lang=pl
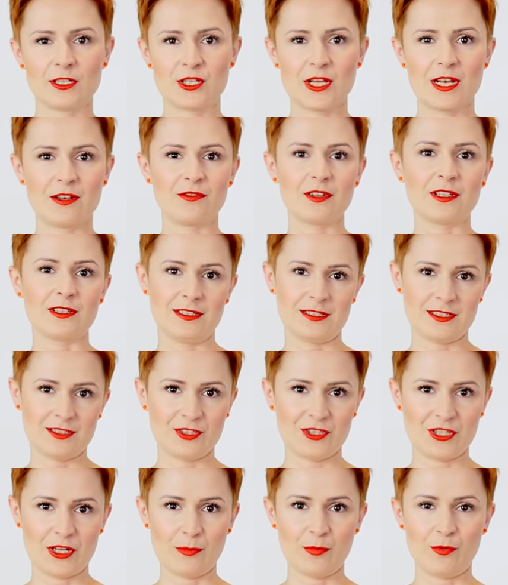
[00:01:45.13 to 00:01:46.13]
Czerwień
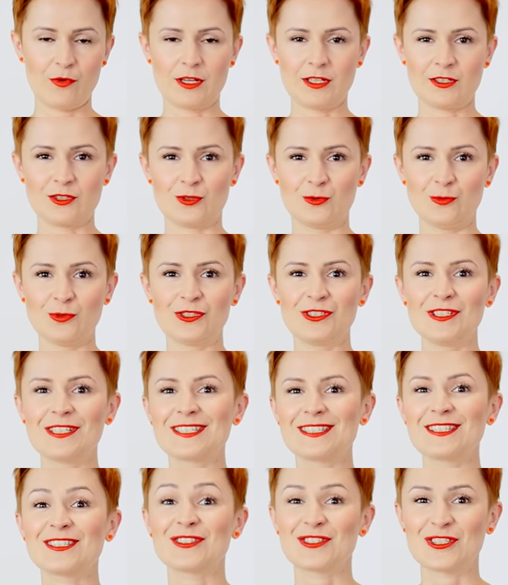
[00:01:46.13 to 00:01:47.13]
jest ciepła, żółć
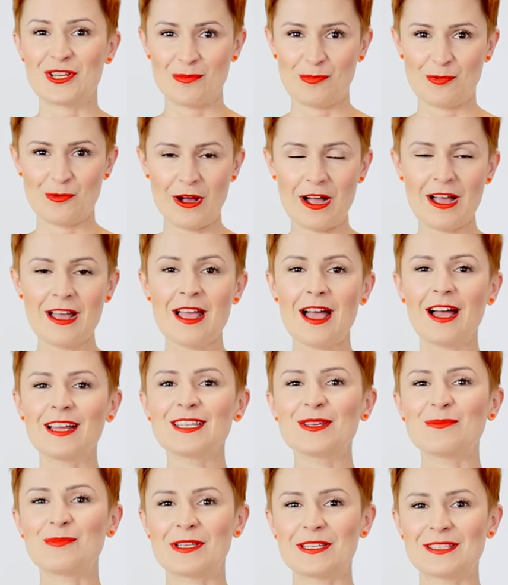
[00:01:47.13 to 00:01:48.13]
jest ciepła, a
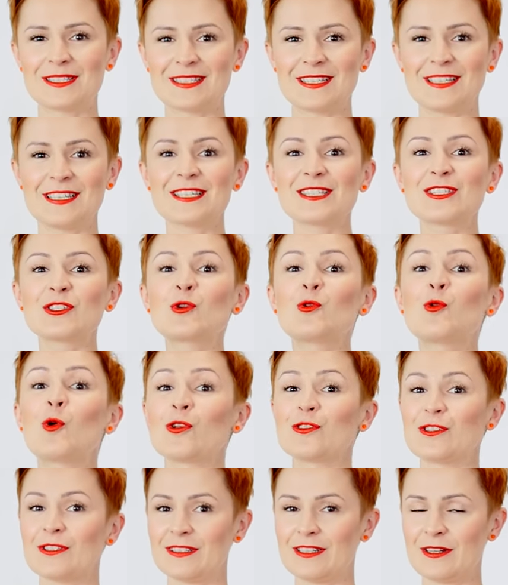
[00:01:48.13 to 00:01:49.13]
niebieski jest
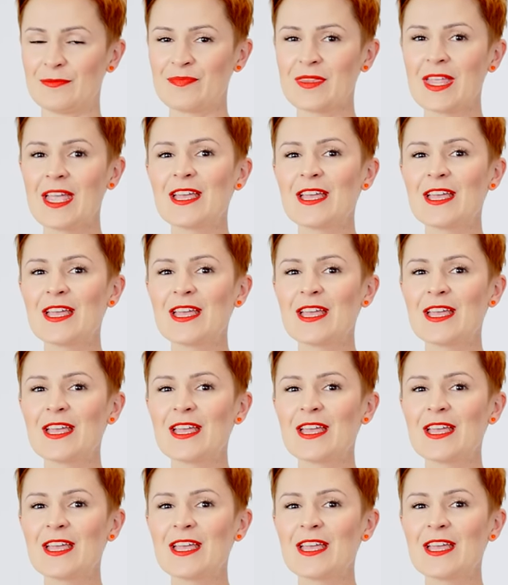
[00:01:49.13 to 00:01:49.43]
chłodny.